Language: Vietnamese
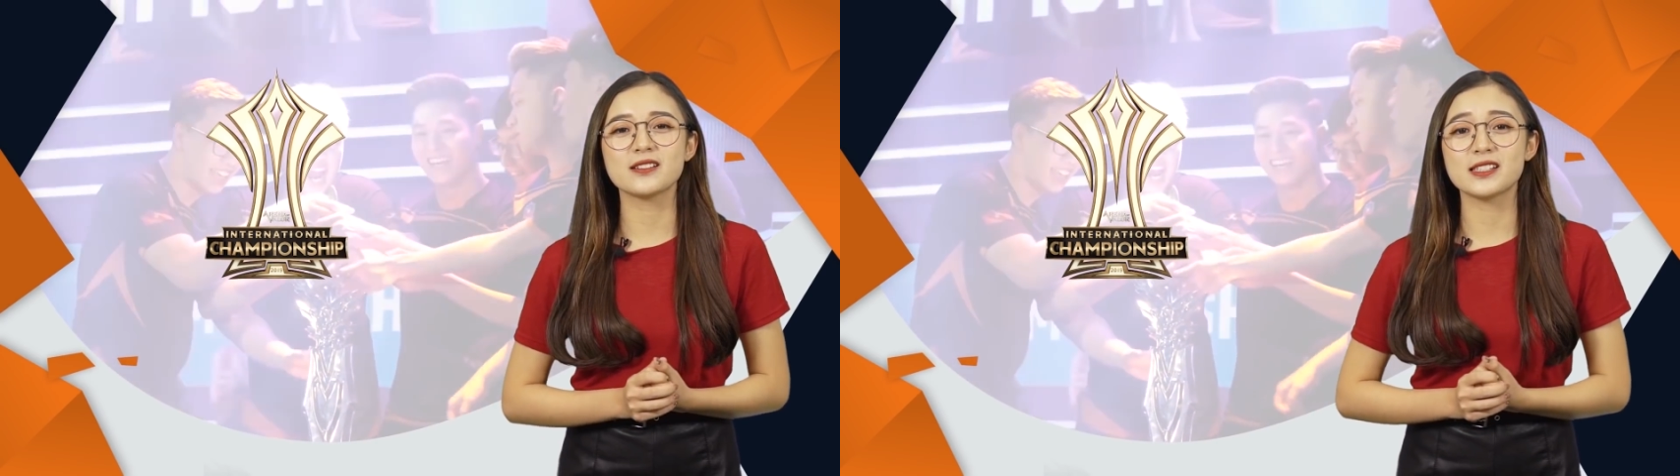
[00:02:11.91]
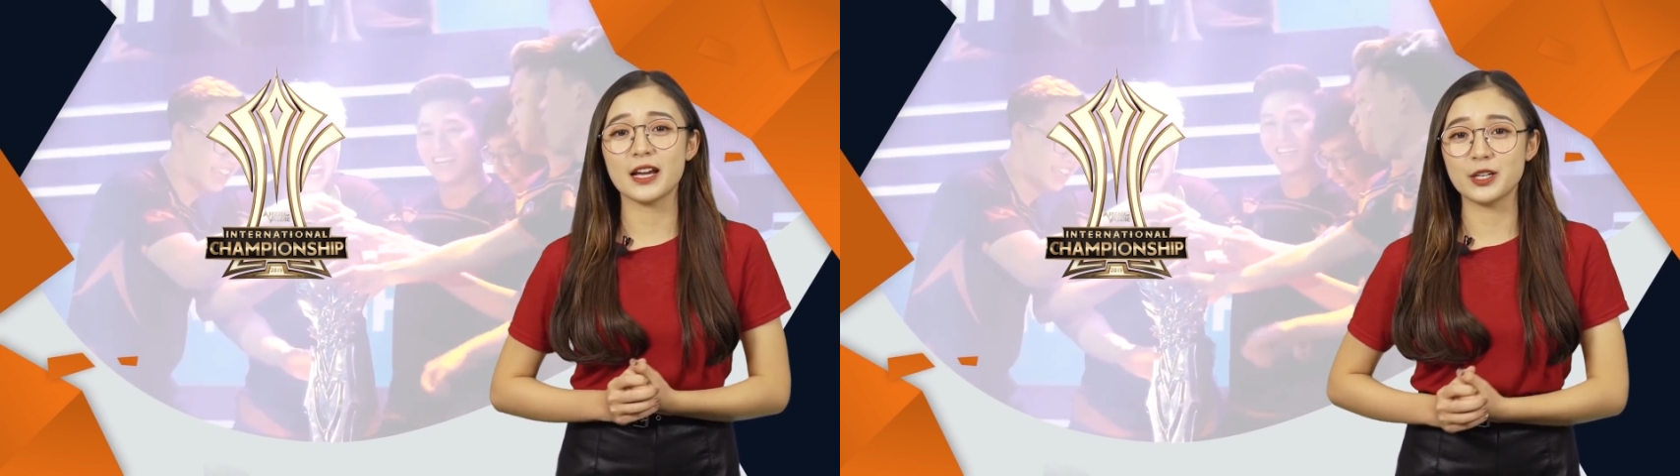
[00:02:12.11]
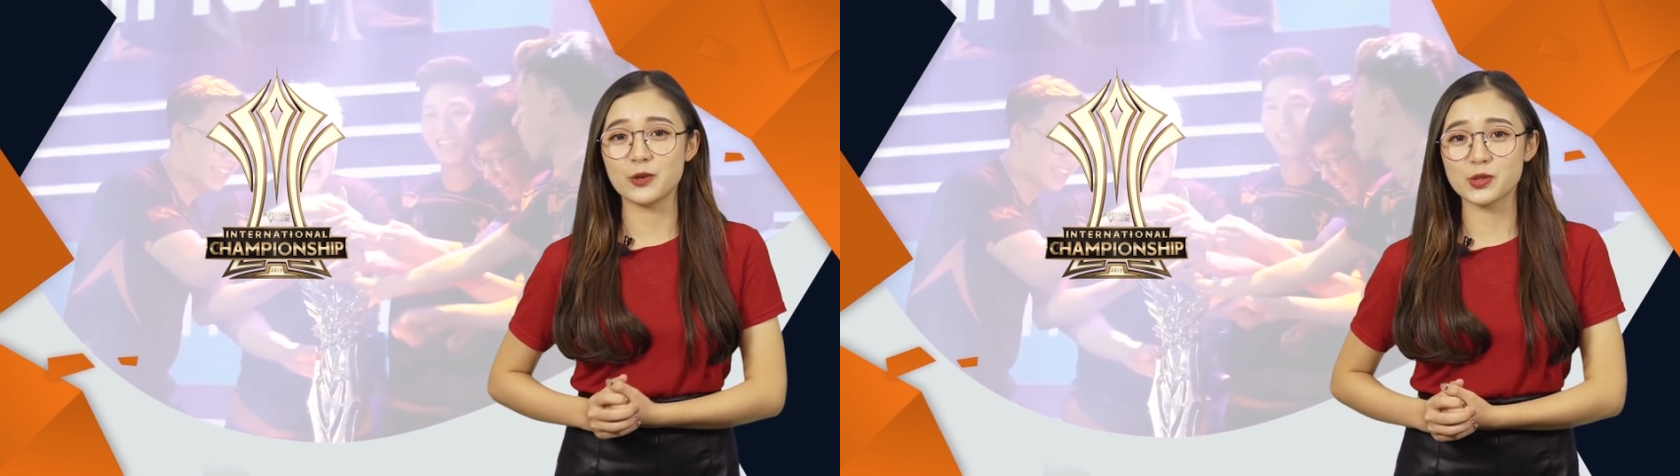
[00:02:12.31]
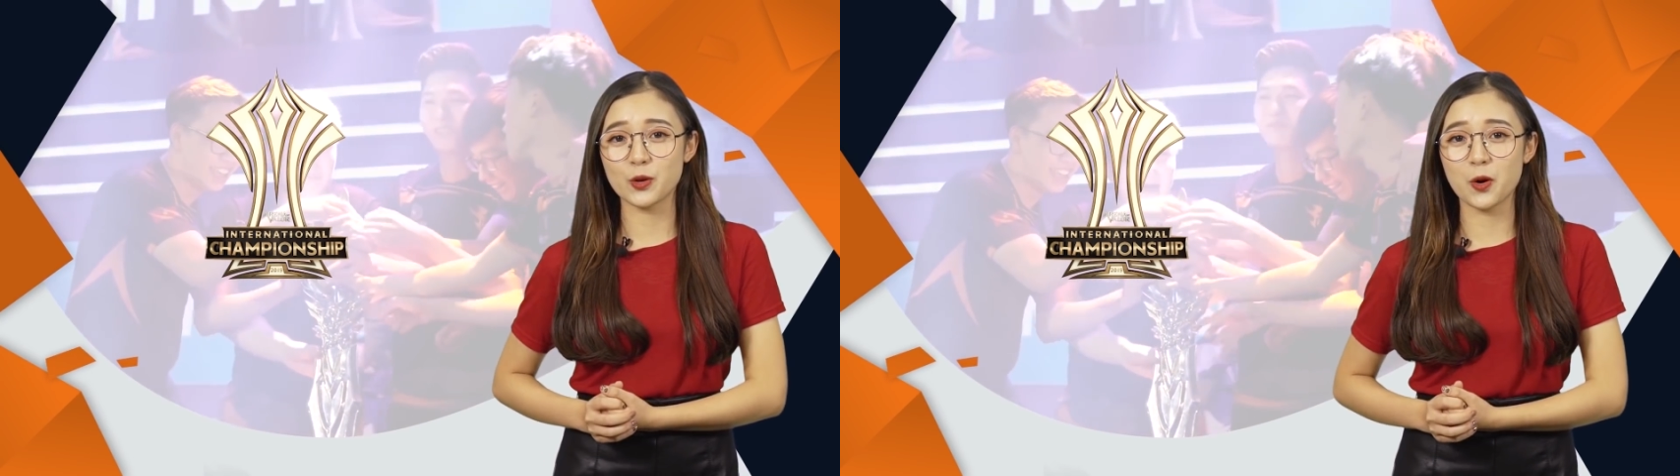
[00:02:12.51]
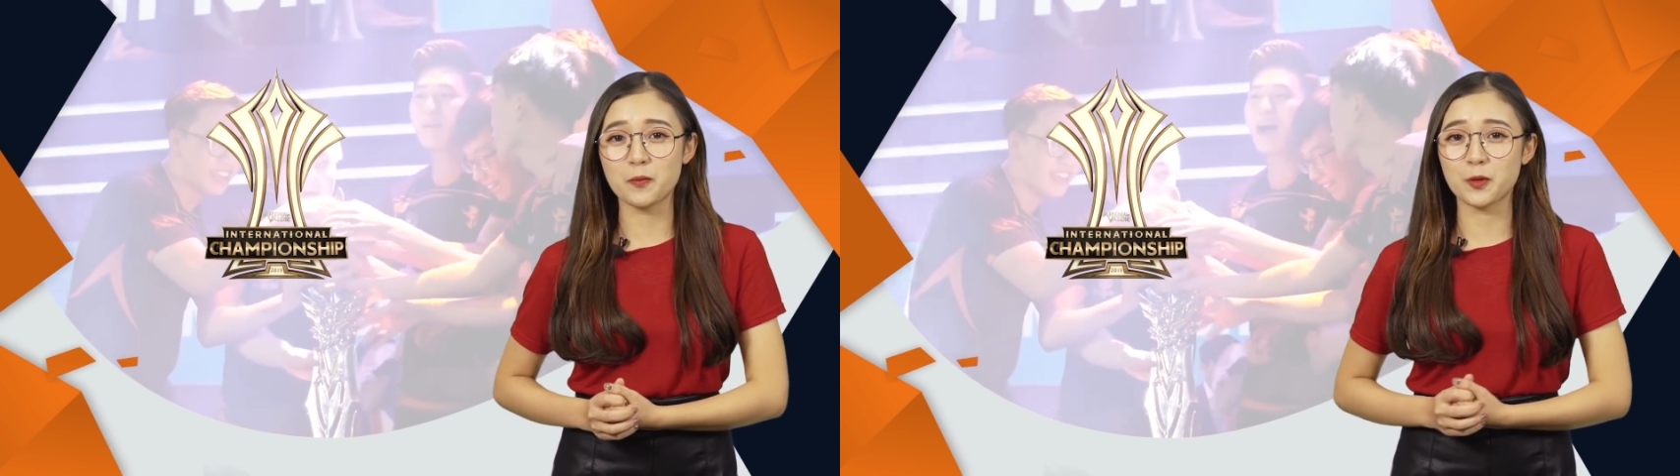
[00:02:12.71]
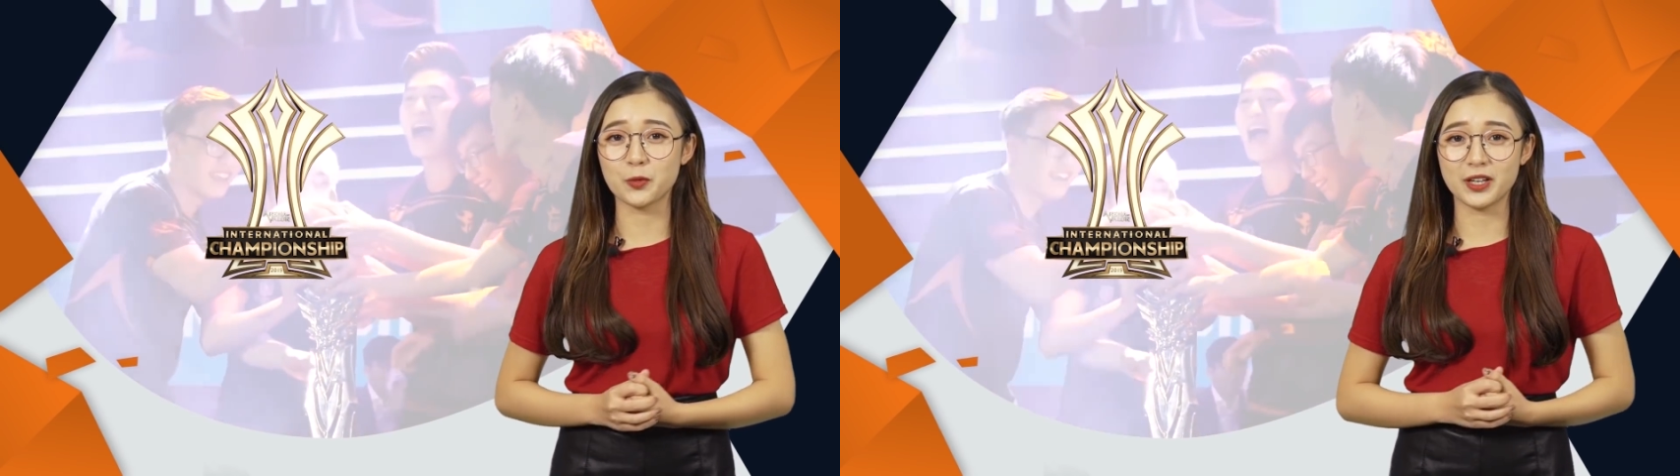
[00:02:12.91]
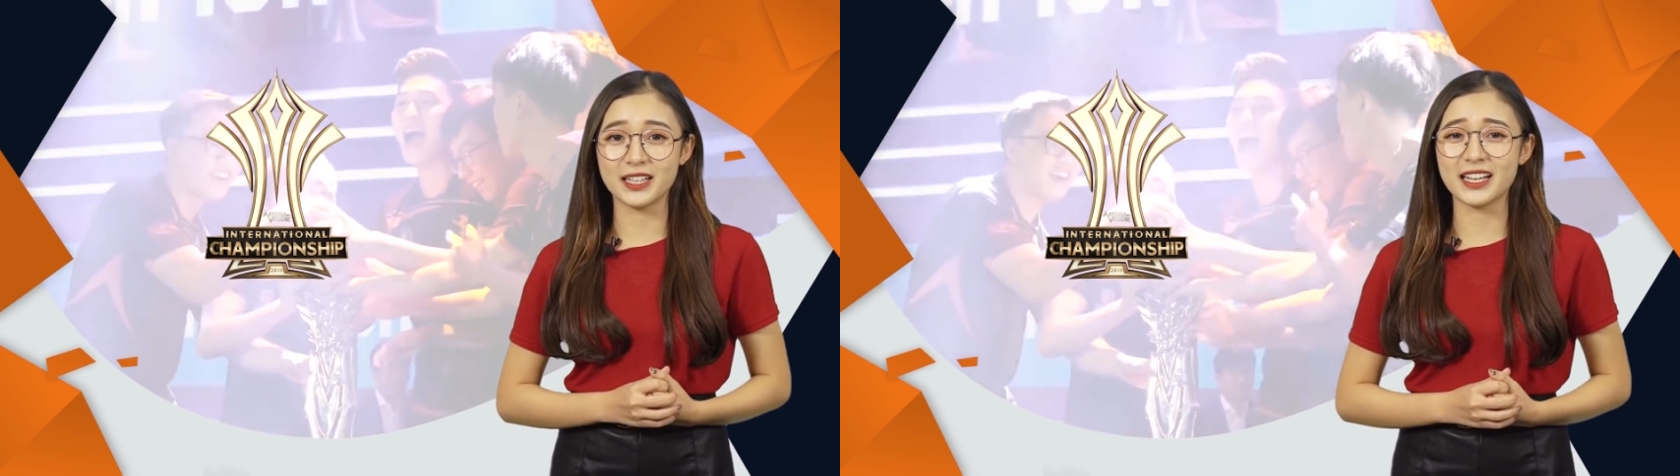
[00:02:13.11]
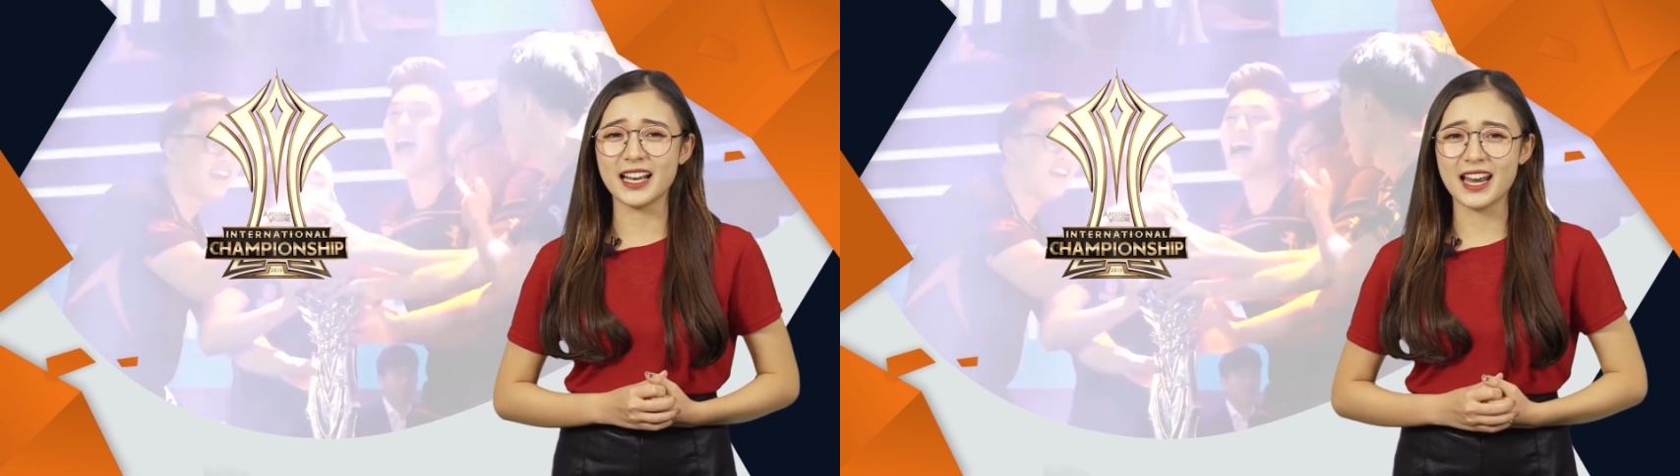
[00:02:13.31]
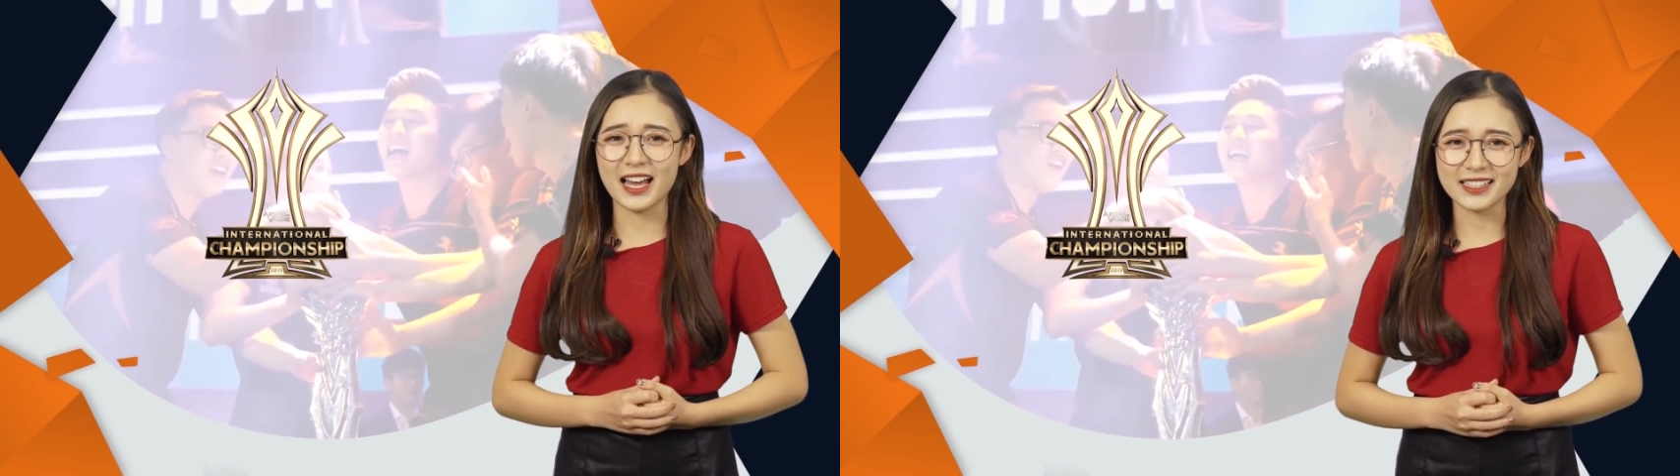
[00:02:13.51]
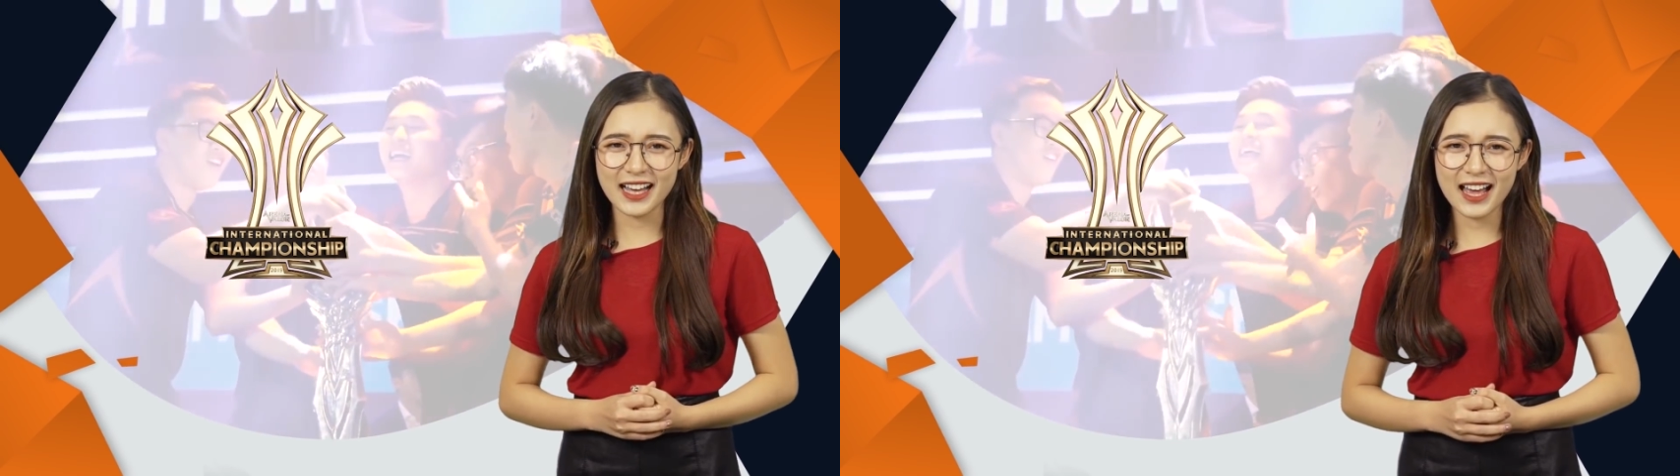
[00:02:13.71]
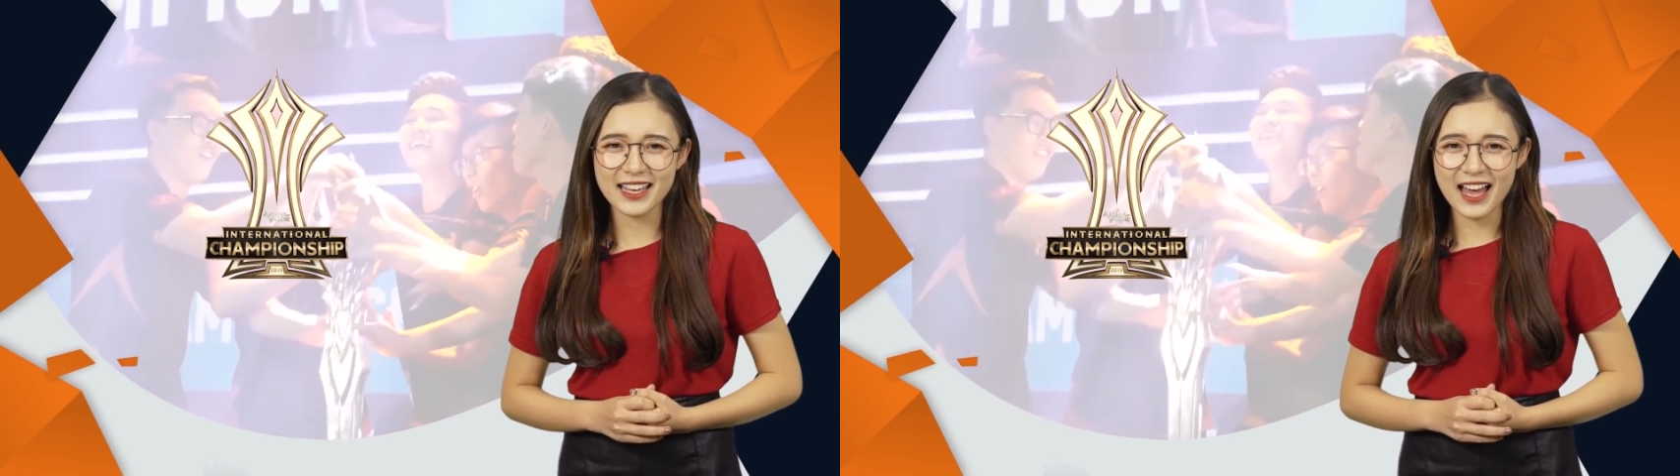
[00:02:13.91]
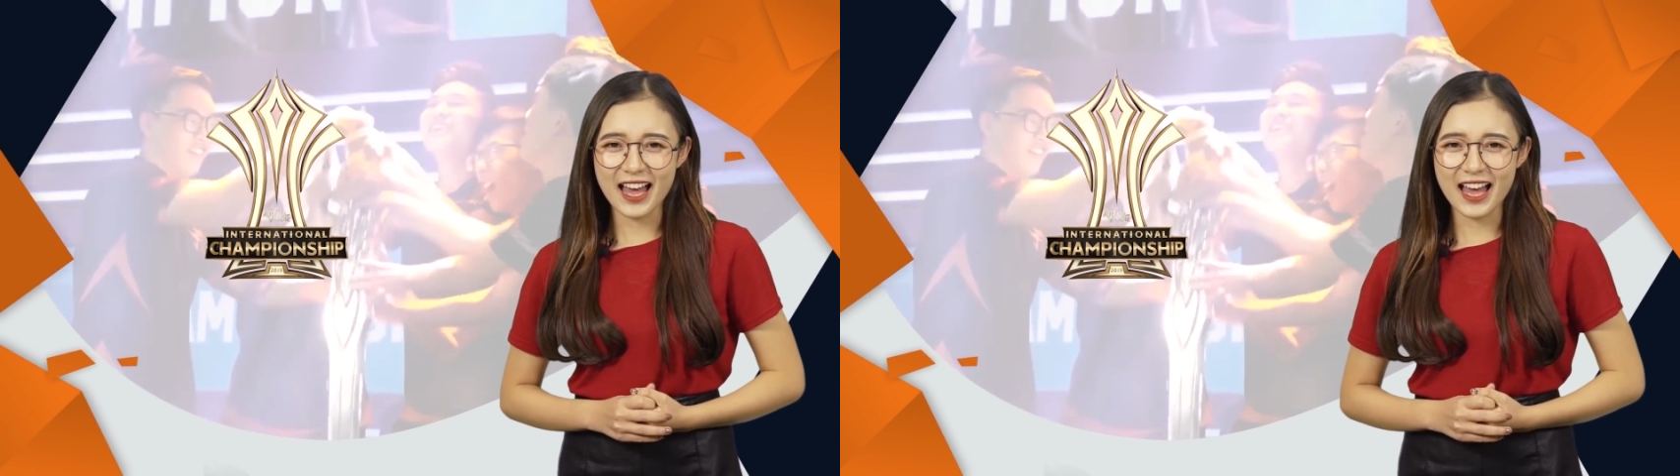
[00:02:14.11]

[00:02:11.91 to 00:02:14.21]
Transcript: giải đấu solo 1-1 lần này là những ai?